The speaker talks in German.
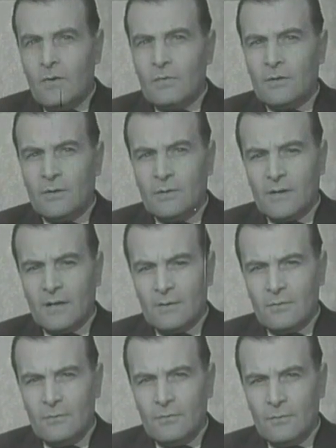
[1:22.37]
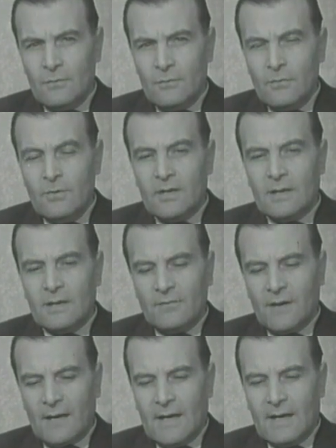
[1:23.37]
und die Unterrichtung über die
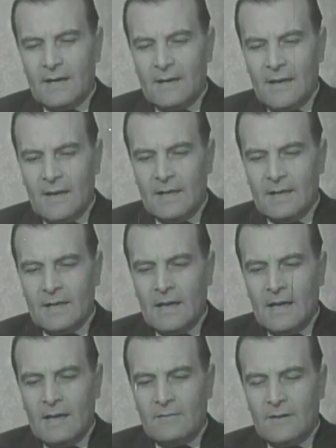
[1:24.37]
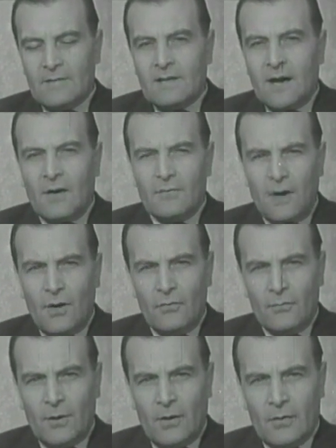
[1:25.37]
Vergangenheit, weil sie darauf
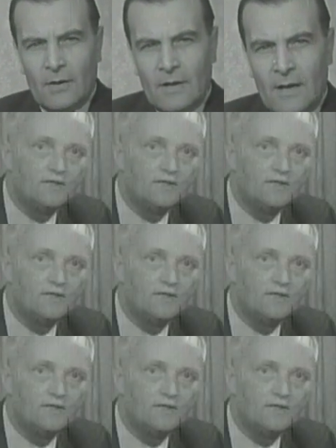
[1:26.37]
aufbaut.